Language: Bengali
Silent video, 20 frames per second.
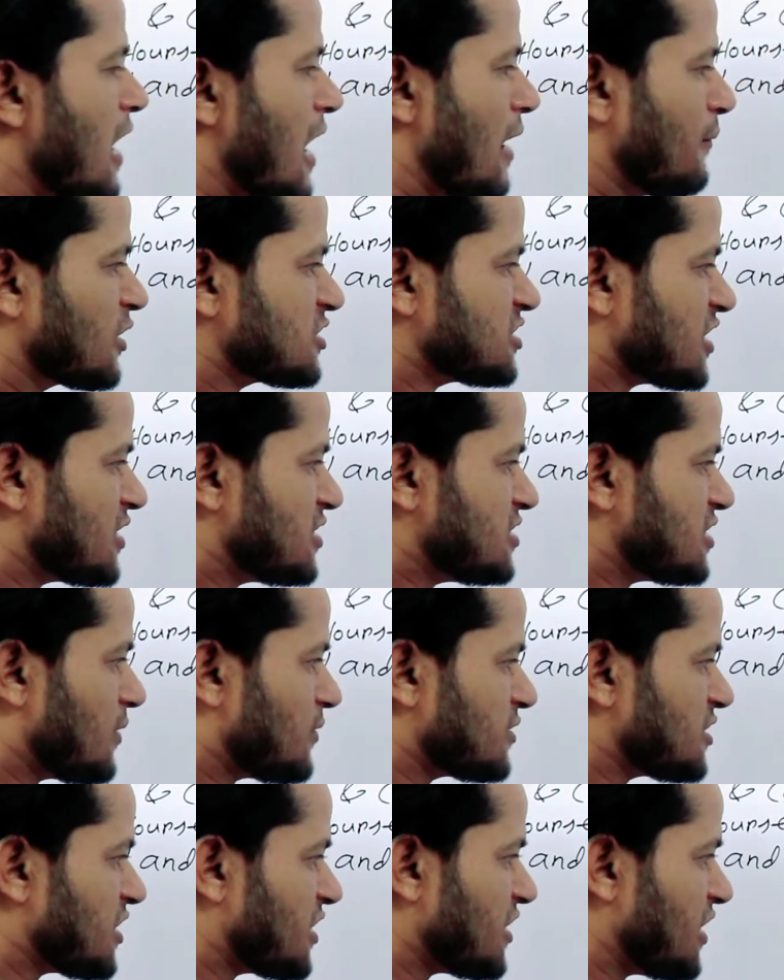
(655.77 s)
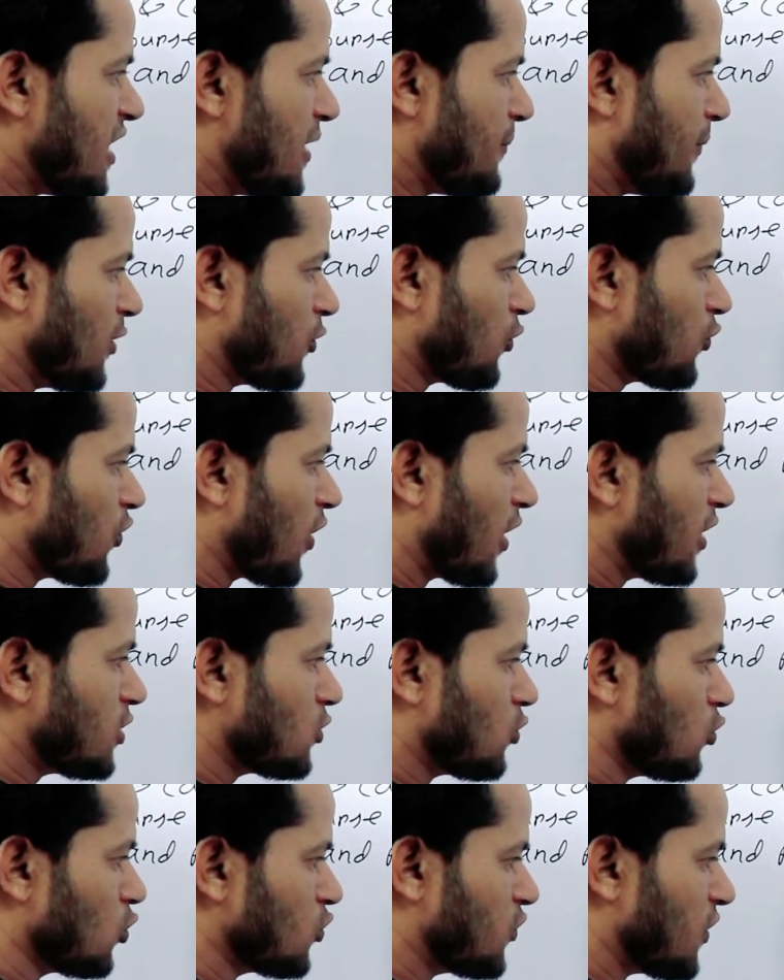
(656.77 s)
আমরা জানি যে আমাদের এই
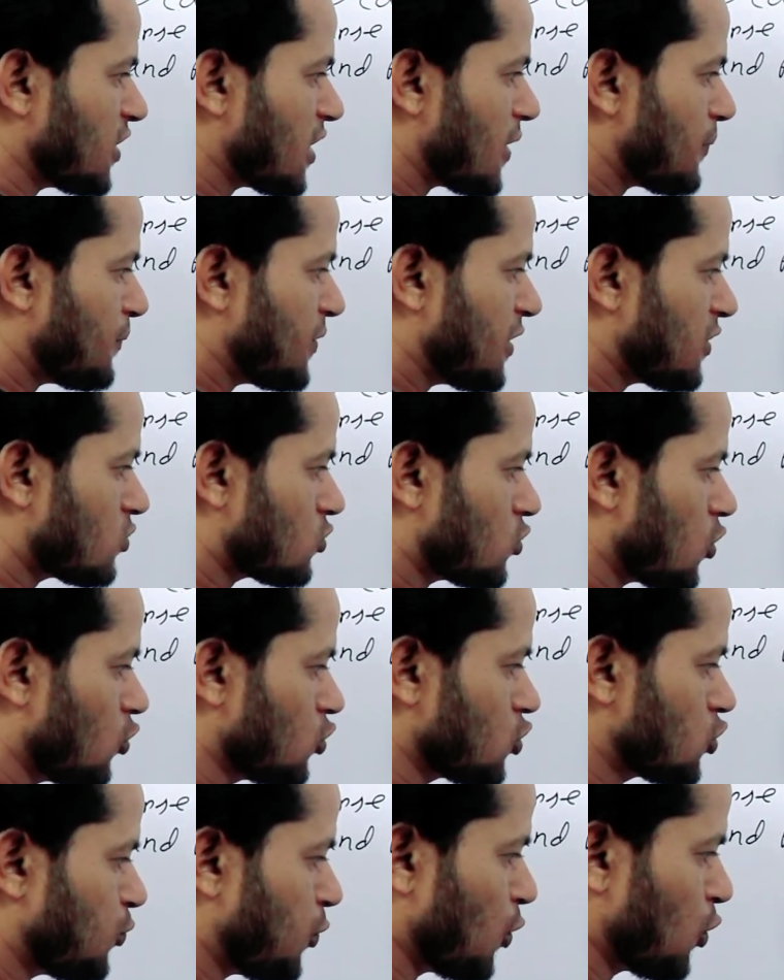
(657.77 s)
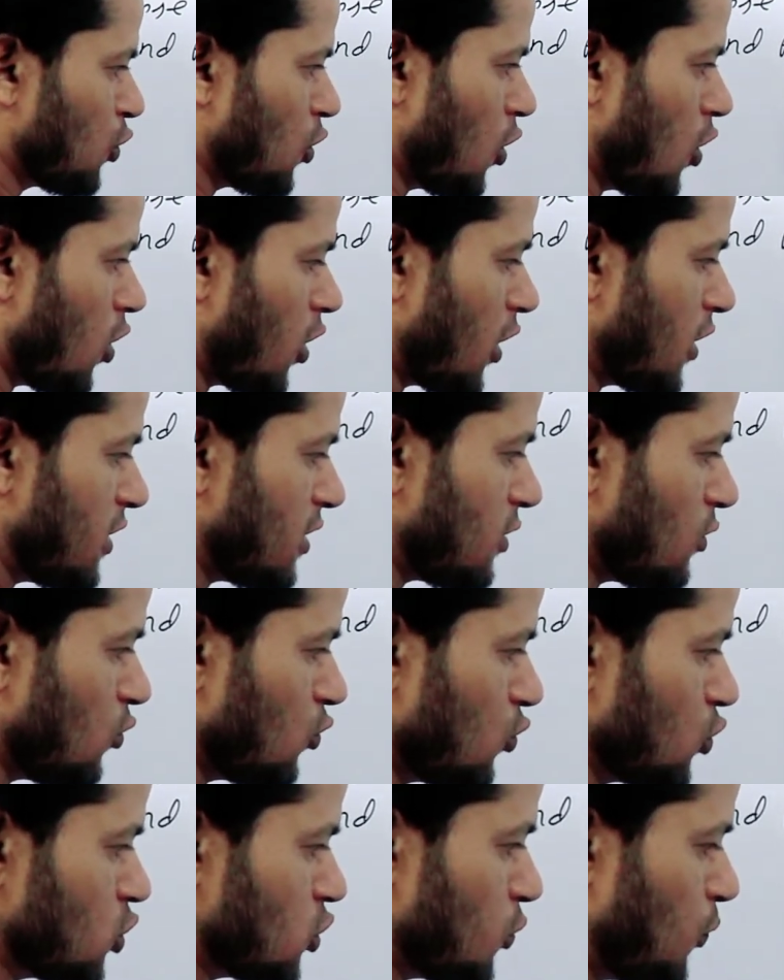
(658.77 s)
হেপাটোসাইটগুলো থেকে পিত্ত উৎপন্ন হয়
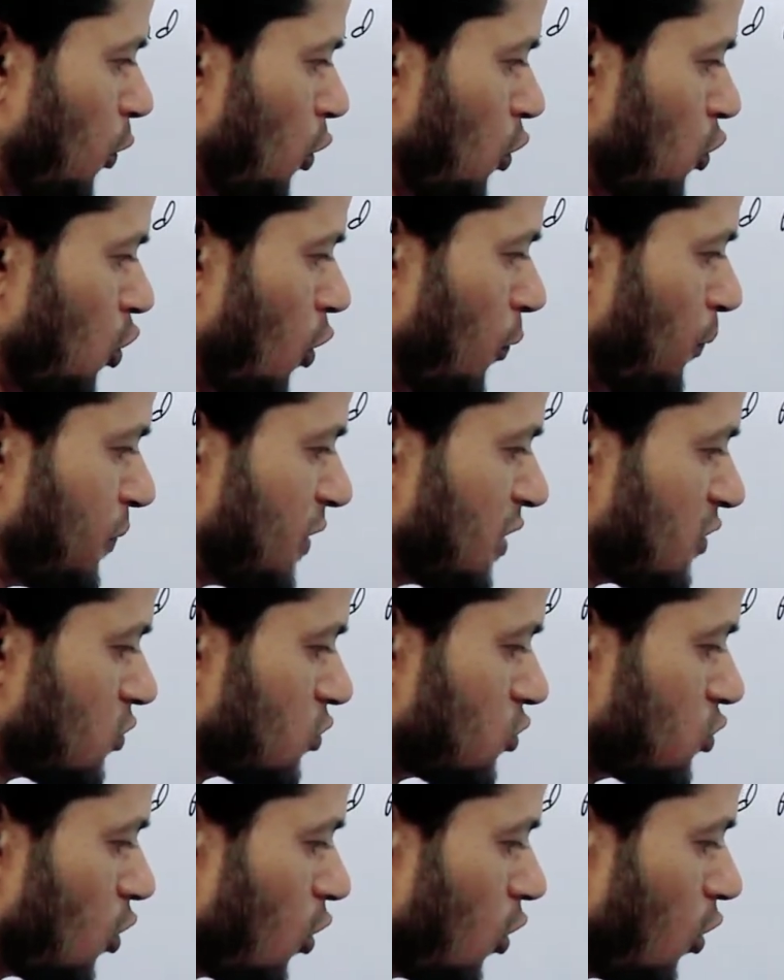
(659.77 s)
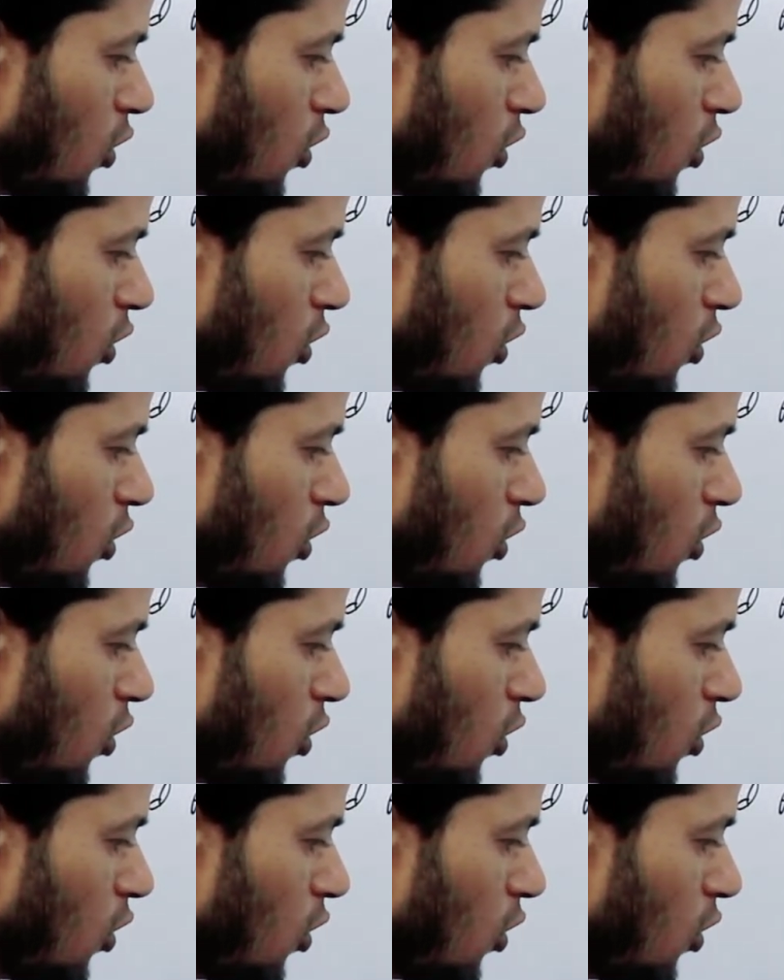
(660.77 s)
উৎপন্ন পিত্ত